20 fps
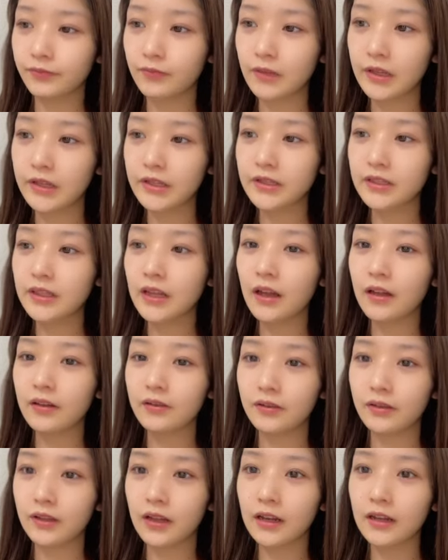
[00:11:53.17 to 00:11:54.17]
めっちゃあ
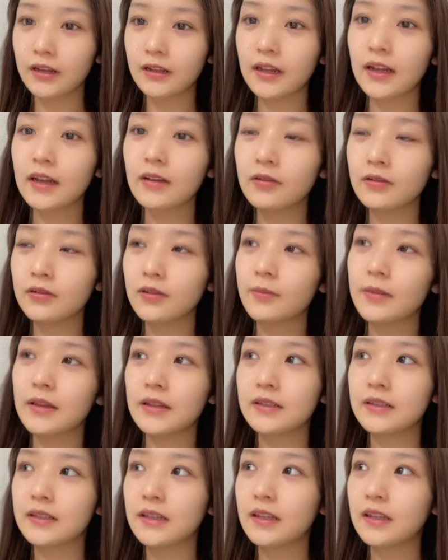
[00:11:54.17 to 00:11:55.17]
るやりたいこと
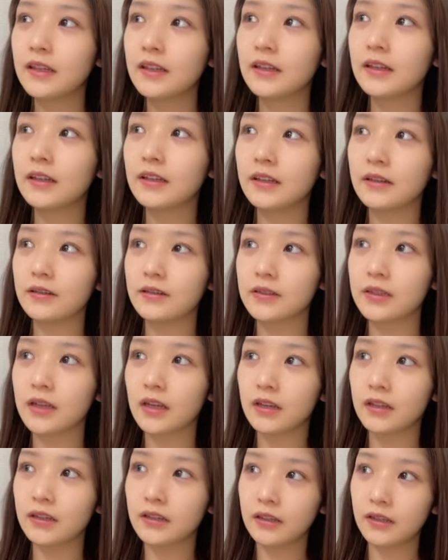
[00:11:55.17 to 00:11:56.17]
めっちゃ出てきてる
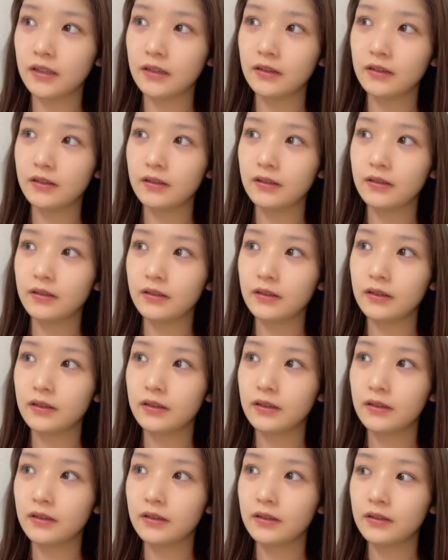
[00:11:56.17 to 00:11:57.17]
最近
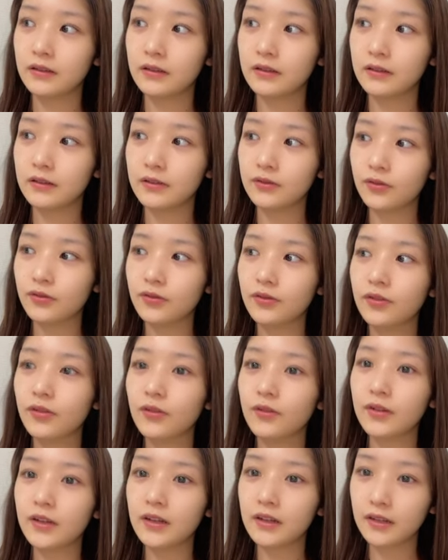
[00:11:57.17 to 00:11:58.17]
職
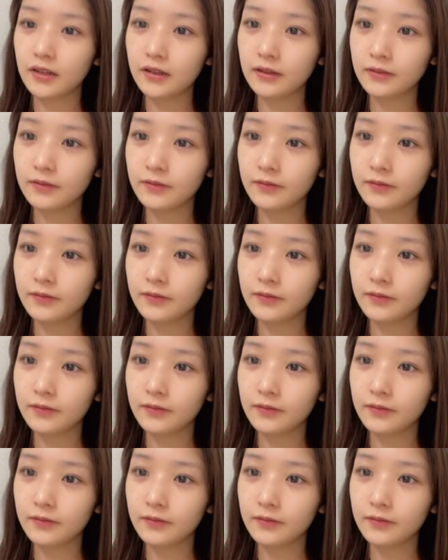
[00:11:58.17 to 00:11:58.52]
業でね